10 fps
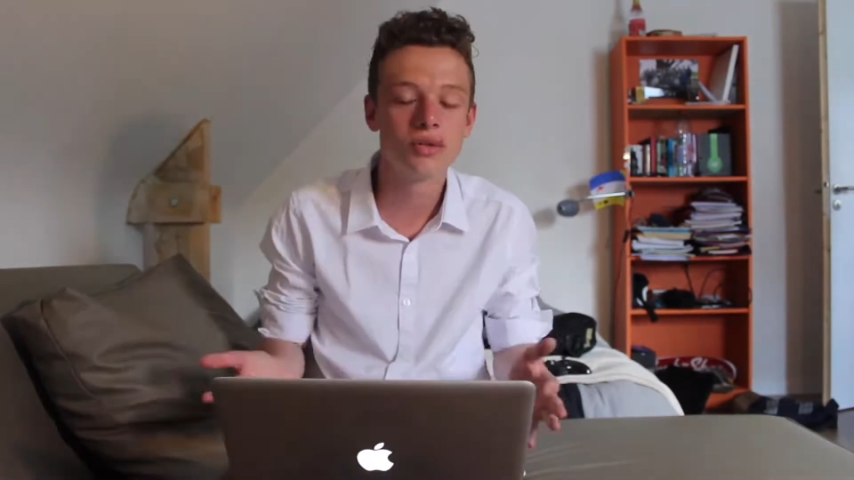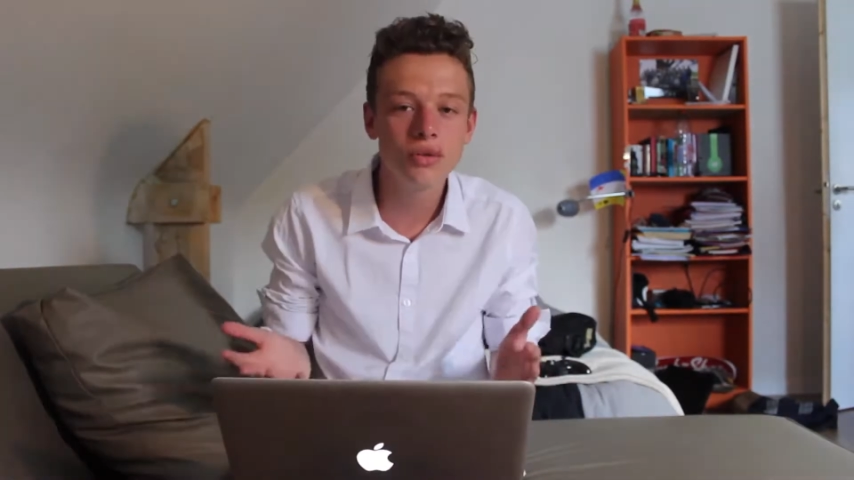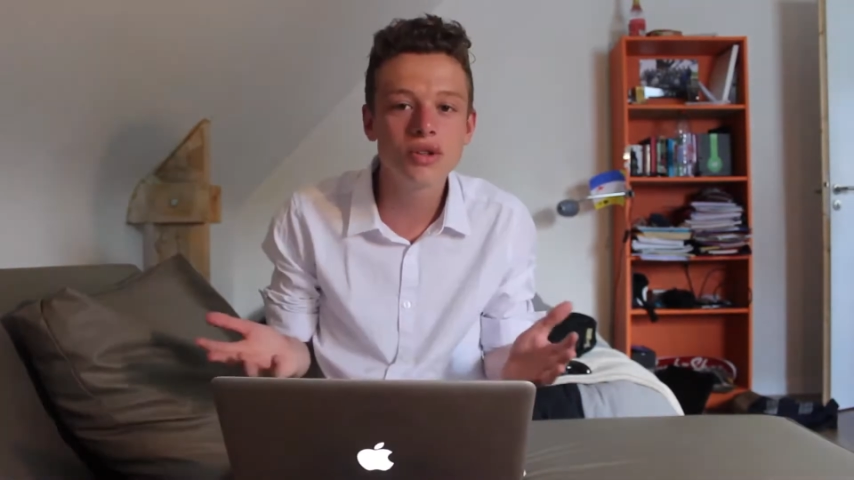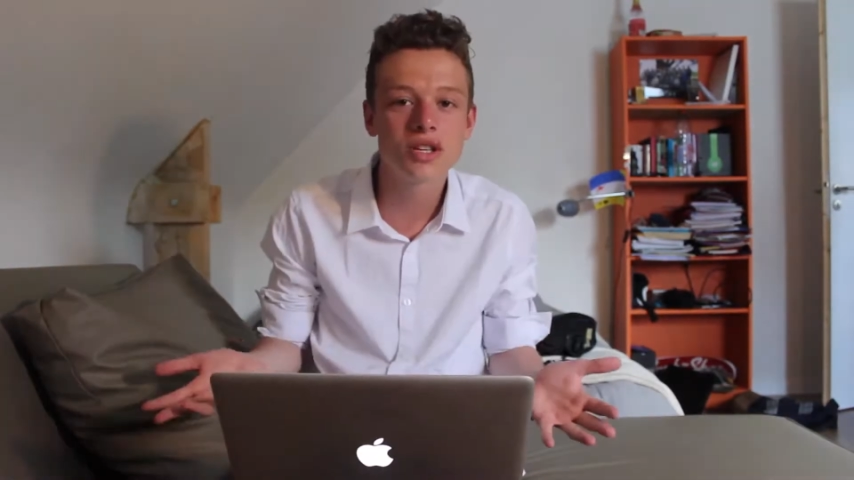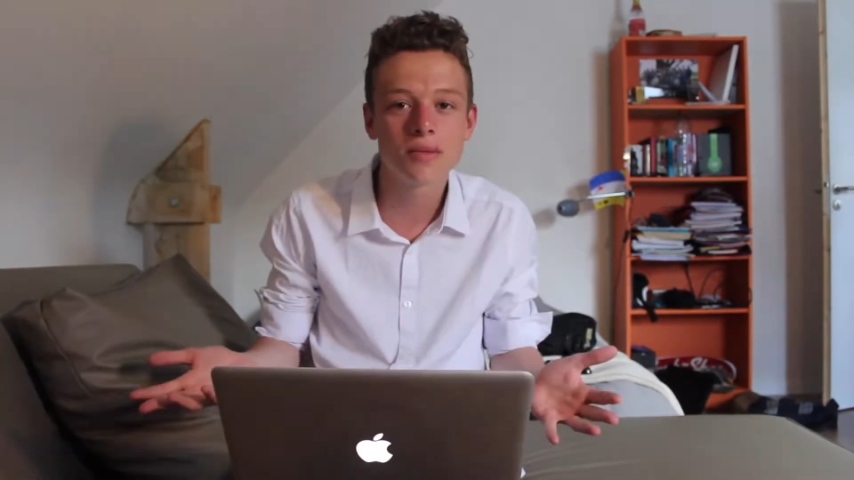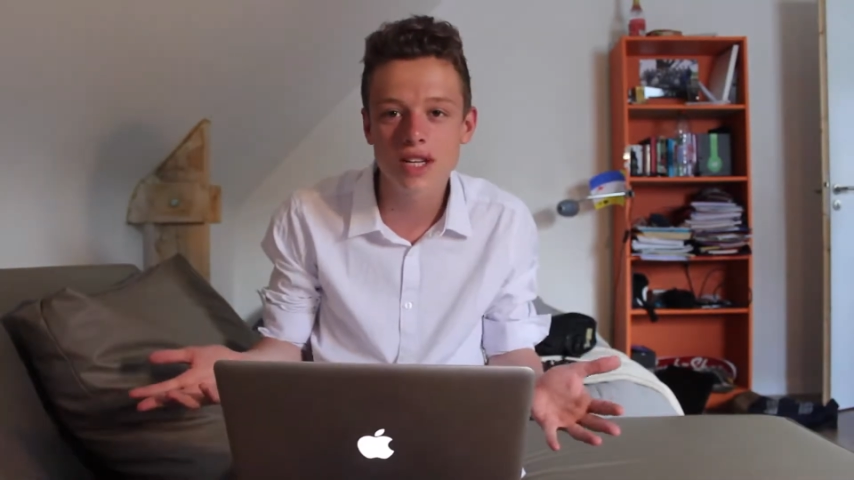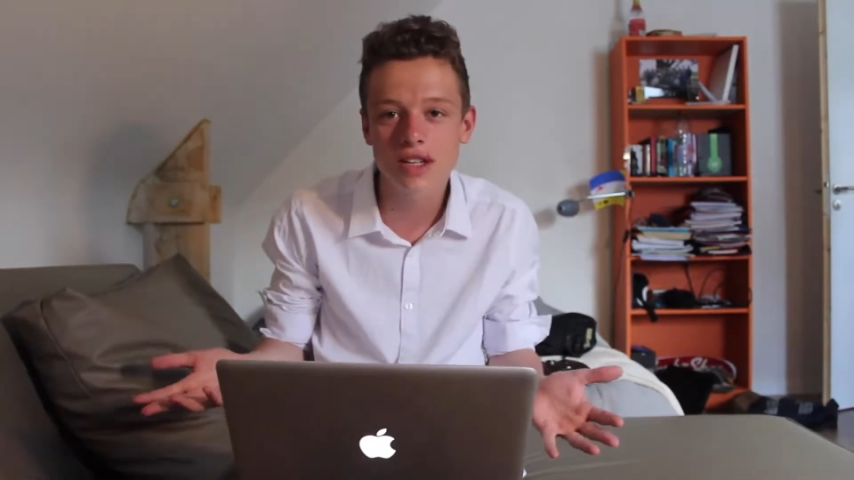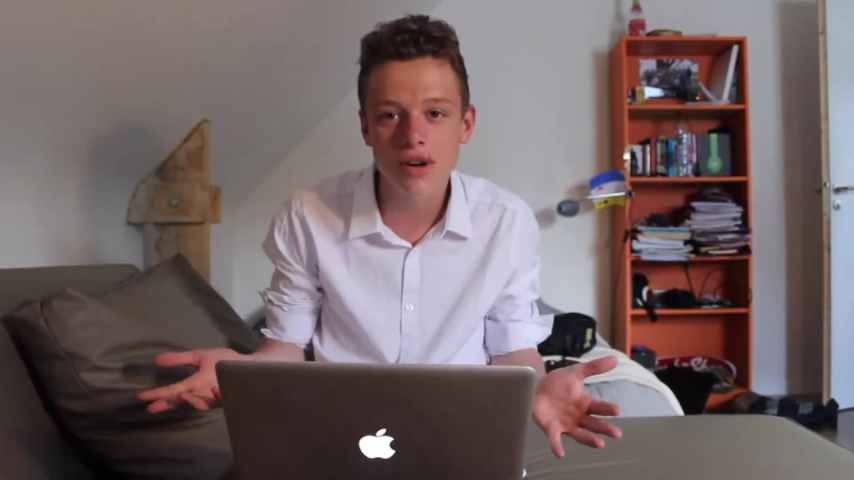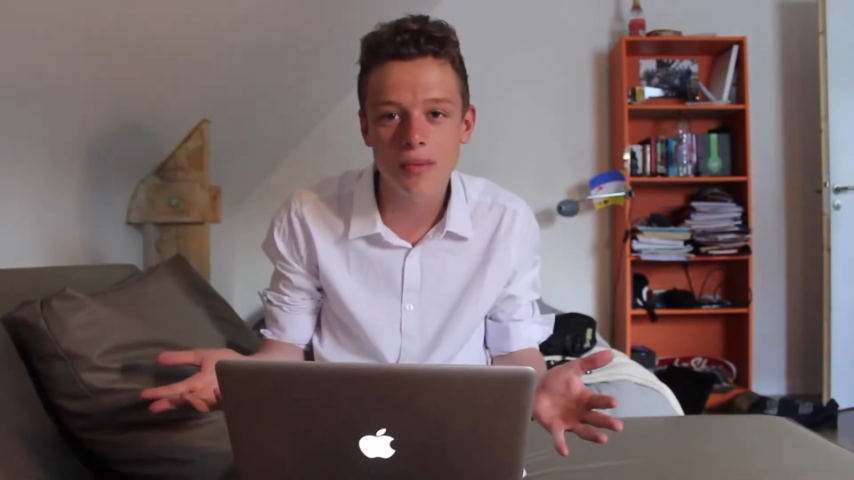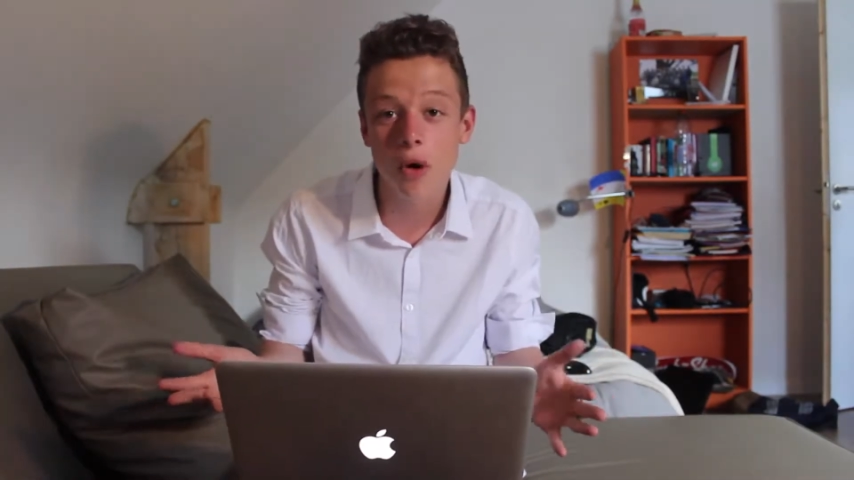Nous sommes
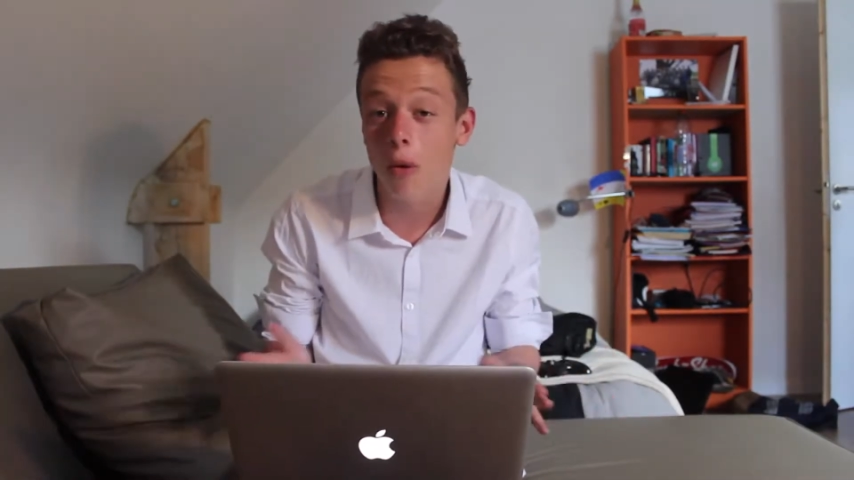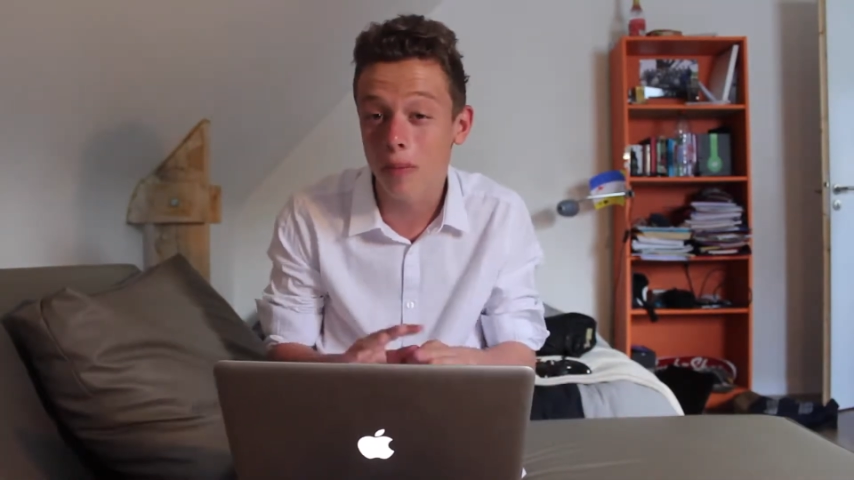actuellement en